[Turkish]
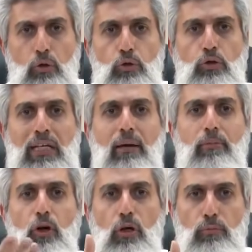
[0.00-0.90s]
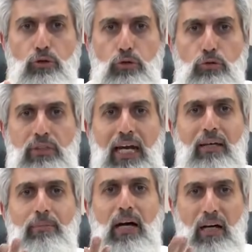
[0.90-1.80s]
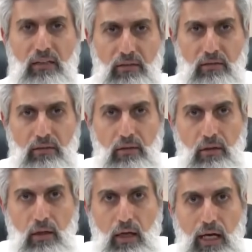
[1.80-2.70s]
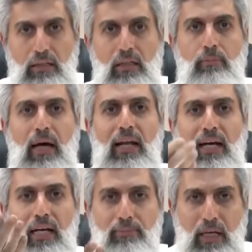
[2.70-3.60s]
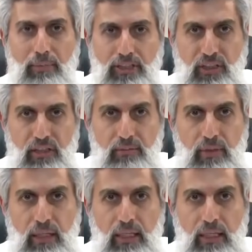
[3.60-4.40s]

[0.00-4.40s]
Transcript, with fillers: uyuyamıyor musunuz Sayın Bakan? Artık merak etmeye başladım.